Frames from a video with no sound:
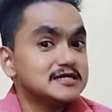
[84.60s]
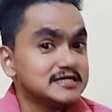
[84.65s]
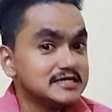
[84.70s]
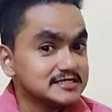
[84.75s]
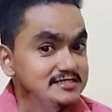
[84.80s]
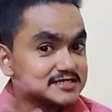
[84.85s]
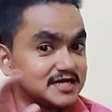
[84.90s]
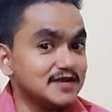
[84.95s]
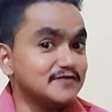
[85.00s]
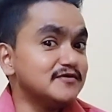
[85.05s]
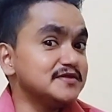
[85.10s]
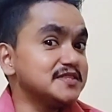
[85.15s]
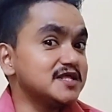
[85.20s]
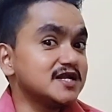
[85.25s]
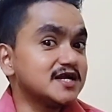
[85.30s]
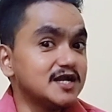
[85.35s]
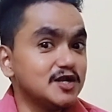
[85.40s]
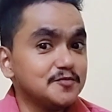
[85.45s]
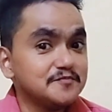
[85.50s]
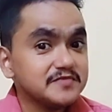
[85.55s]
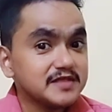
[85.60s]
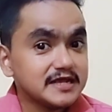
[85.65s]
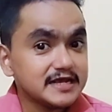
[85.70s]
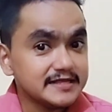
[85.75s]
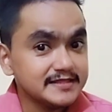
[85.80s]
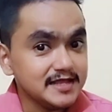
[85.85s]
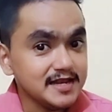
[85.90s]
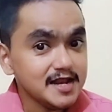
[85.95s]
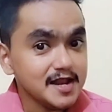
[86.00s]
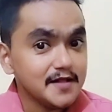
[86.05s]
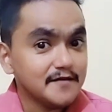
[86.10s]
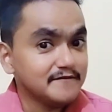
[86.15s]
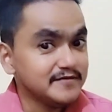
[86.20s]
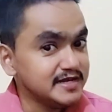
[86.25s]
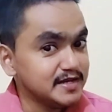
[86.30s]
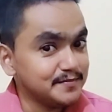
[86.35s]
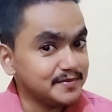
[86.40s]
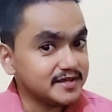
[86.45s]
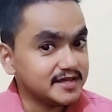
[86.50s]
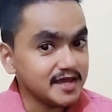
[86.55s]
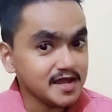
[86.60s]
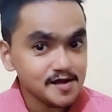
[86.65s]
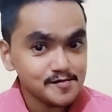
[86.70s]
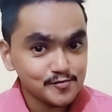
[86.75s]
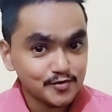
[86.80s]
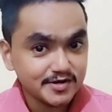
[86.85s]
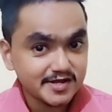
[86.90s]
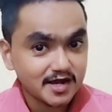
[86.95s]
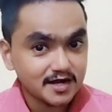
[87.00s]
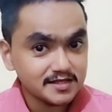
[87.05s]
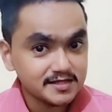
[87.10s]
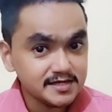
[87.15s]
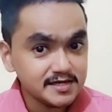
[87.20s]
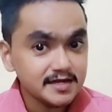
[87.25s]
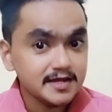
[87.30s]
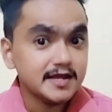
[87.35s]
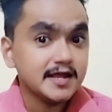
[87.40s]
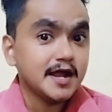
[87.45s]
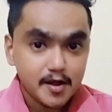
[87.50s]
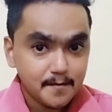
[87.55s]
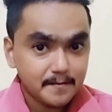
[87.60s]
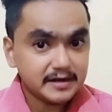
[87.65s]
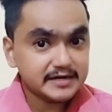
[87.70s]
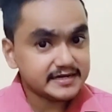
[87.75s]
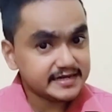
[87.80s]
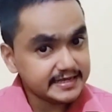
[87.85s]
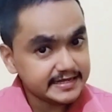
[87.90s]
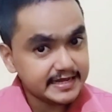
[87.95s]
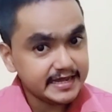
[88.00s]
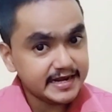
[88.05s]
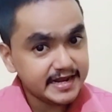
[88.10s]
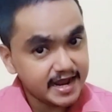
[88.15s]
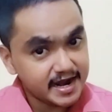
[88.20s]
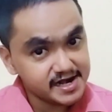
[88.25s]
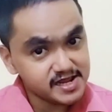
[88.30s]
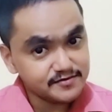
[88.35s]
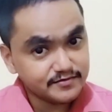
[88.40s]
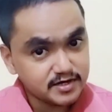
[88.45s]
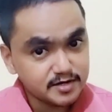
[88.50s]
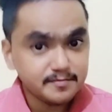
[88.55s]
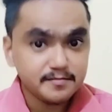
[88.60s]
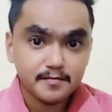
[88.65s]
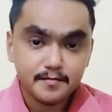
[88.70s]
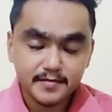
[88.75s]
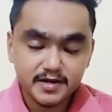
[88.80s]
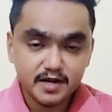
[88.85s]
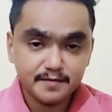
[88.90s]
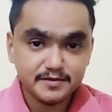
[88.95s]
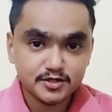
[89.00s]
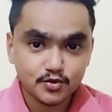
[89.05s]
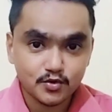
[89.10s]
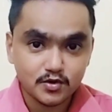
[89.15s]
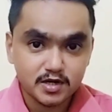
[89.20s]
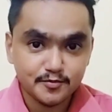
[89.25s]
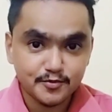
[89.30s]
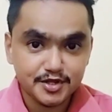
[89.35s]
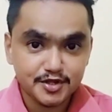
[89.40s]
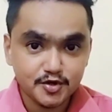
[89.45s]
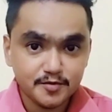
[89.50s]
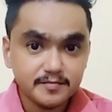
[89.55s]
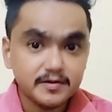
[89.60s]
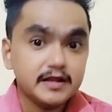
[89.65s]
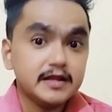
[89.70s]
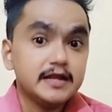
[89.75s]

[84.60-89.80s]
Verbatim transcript: செல்வந்தர்களும் இதில் விண்ணப்பிக்க முடியாது மற்ற ஏனைய அனைவரும் விண்ணப்பித்துக் கொள்ள முடியும்